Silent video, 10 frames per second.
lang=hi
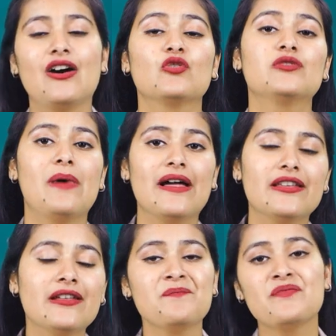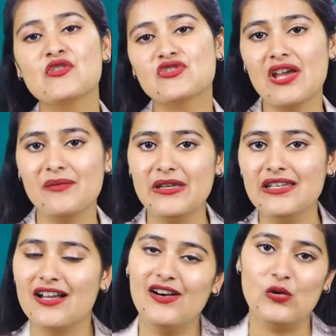का उत्पादन
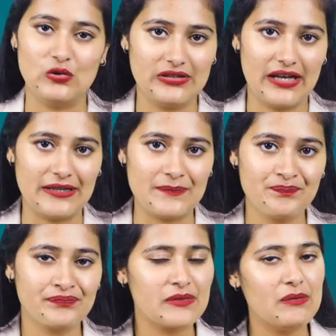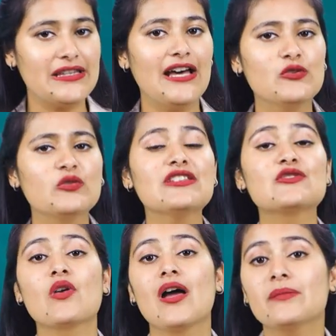सोयाबीन का होता है बता दूं कि
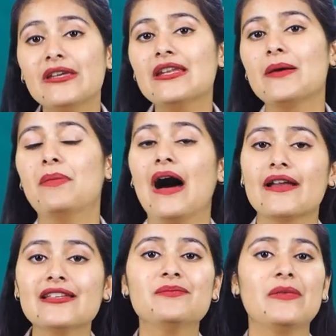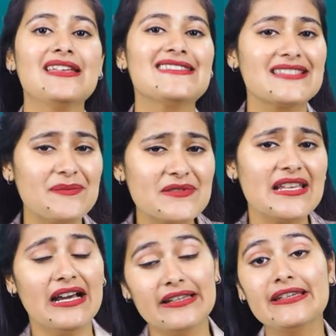सोयाबीन भारत में
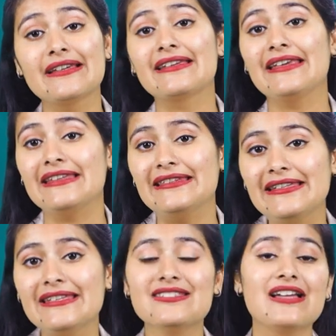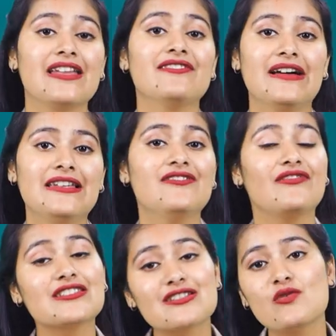सबसे अधिक खेती की जाने वाली
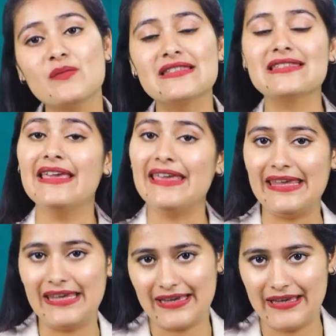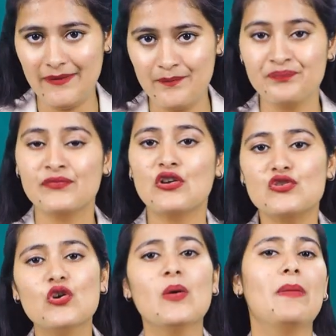फसलों में से एक है
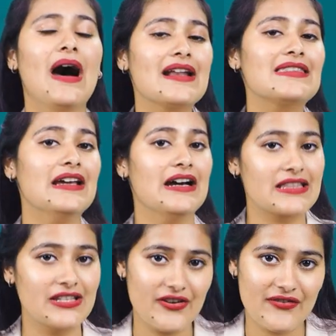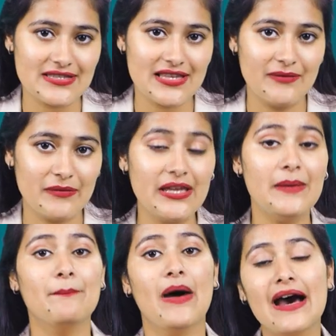जो भारतीय अर्थव्यवस्था में
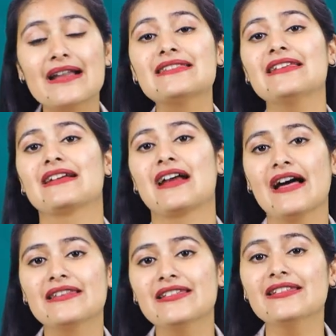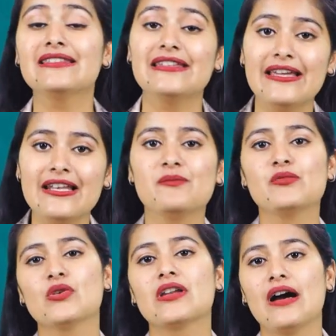भारतीय खाद्य तेल
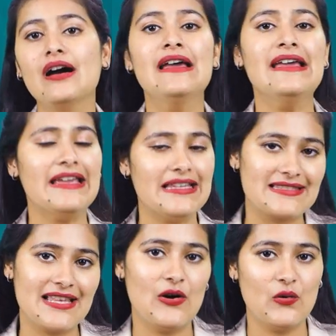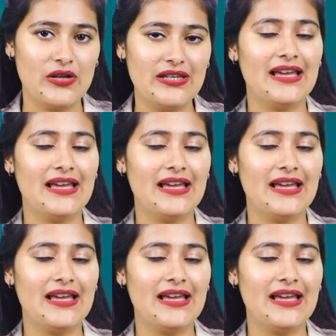पूल का हिस्सा होने